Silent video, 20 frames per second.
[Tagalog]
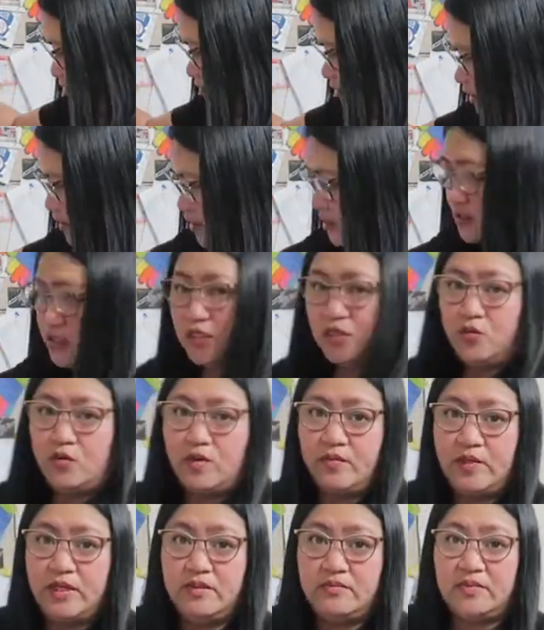
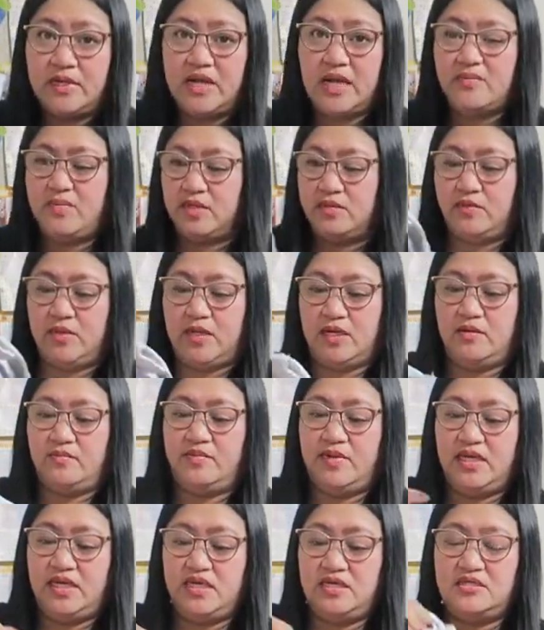Karaniwa may maraming mga
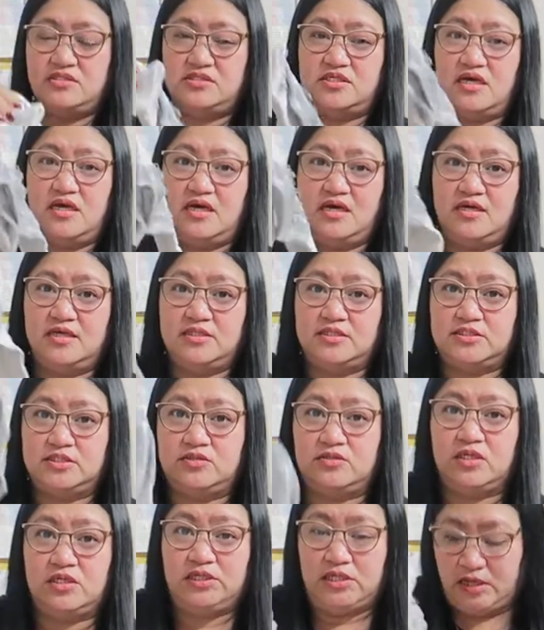medyas,
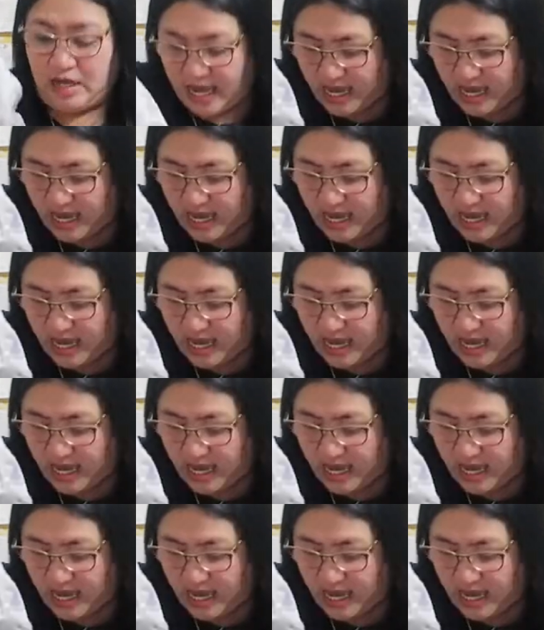yung kanya,